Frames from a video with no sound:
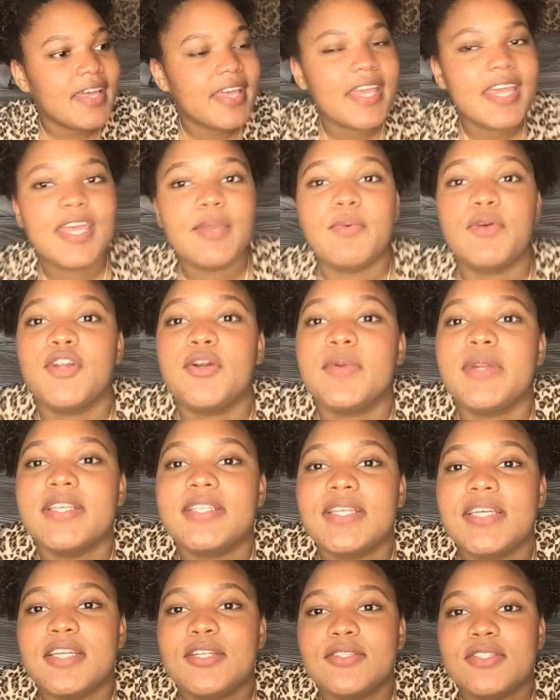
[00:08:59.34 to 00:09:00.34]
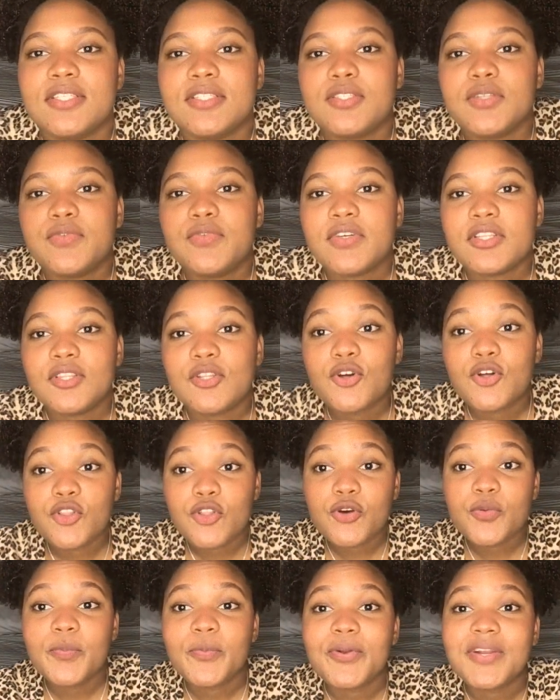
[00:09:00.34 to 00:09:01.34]
Y bueno, brecheros, esto fue
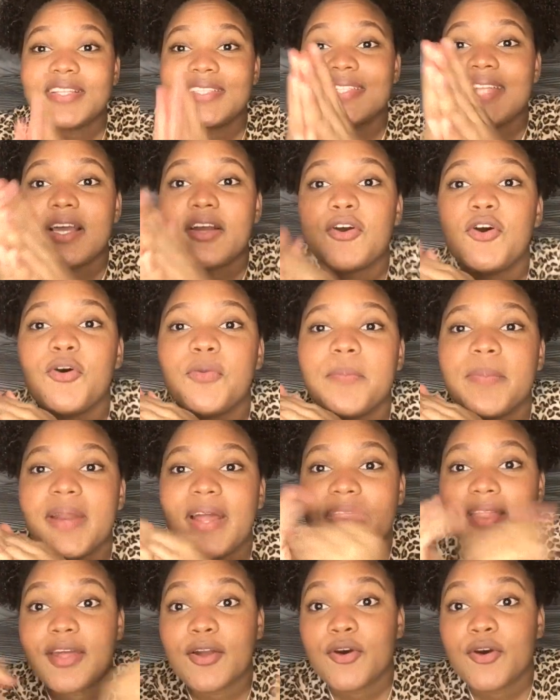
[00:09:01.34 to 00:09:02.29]
todo por esta compra de